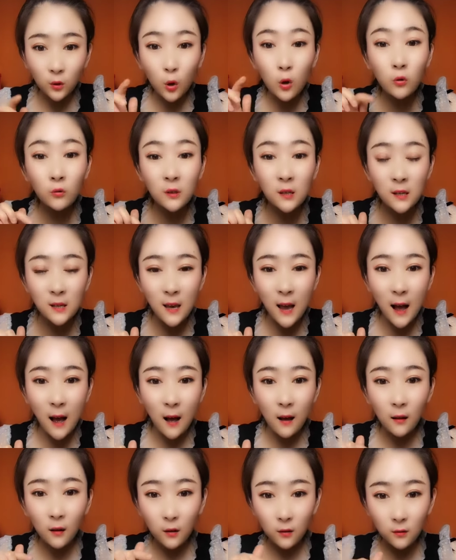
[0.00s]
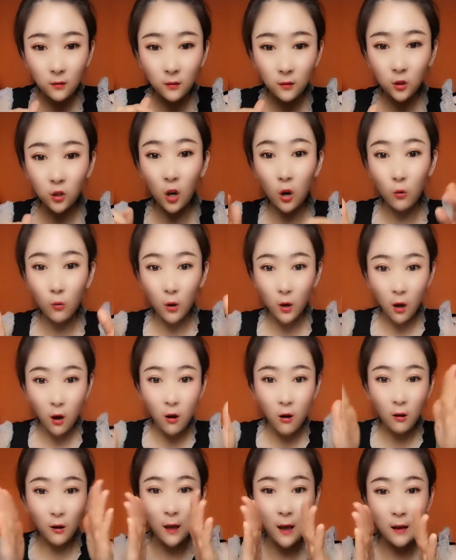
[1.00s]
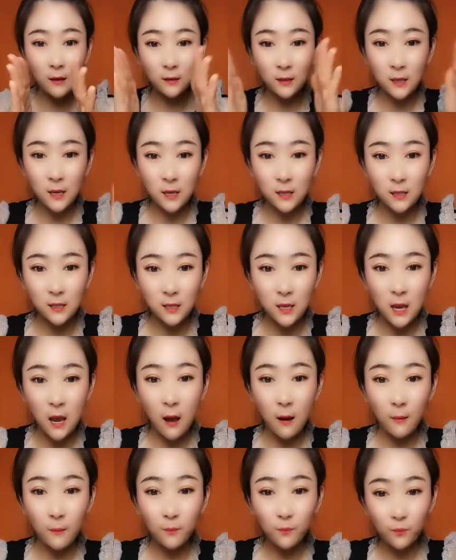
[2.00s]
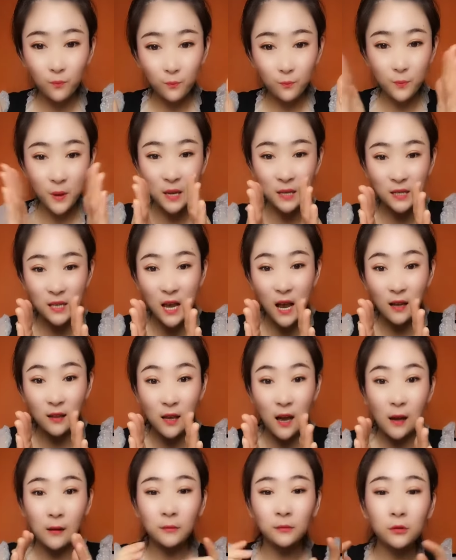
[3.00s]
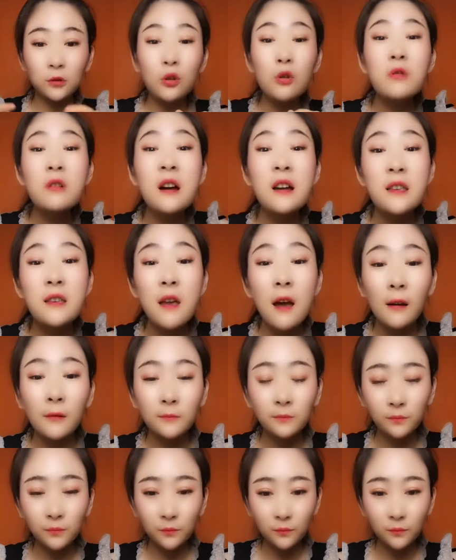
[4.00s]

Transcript: 控制一下，效果老好了这这样变这样的都可以，